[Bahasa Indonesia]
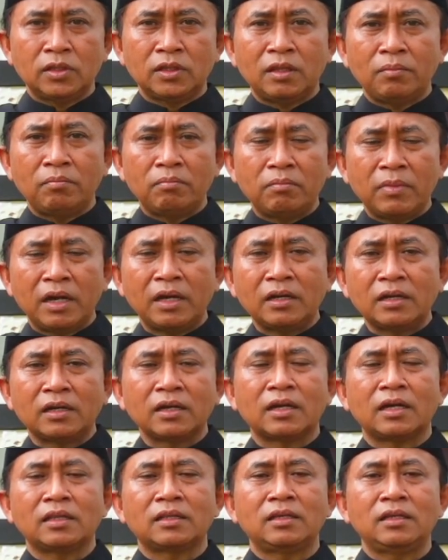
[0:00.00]
Teman
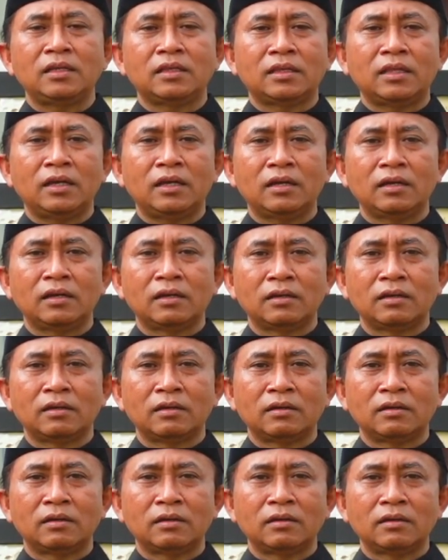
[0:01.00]
dekat kita,
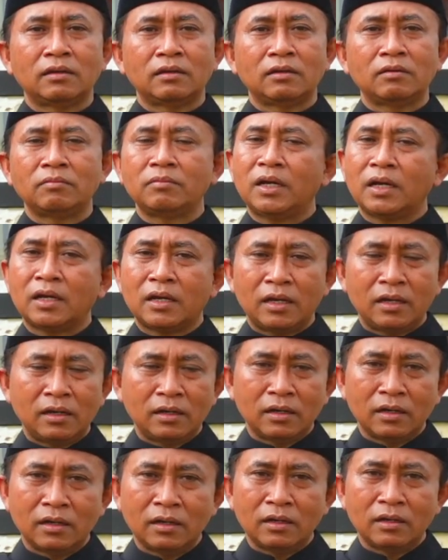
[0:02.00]
bahkan
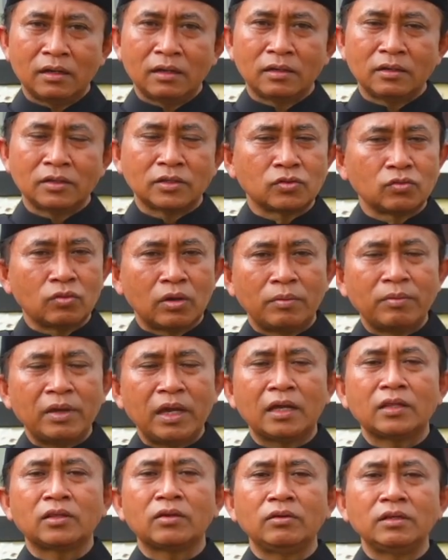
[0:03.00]
suami
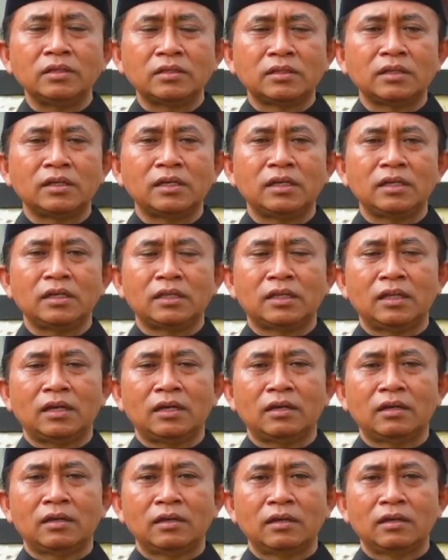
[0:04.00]
atau istri kita
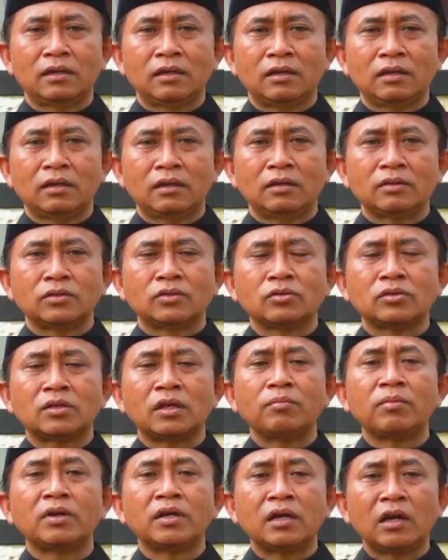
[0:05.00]
sudah
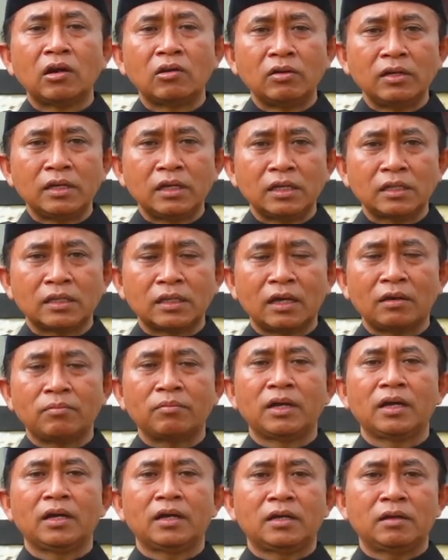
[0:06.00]
mendahului kita
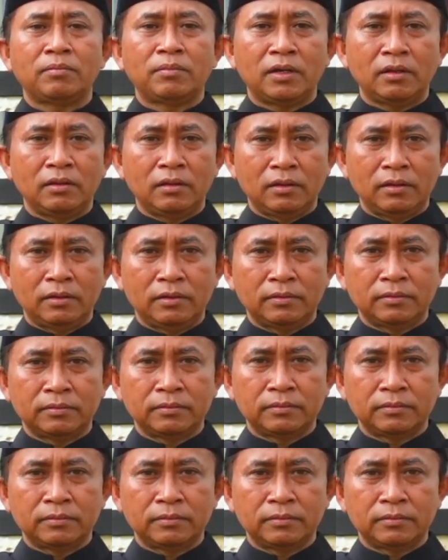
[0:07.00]
menghadap Allah.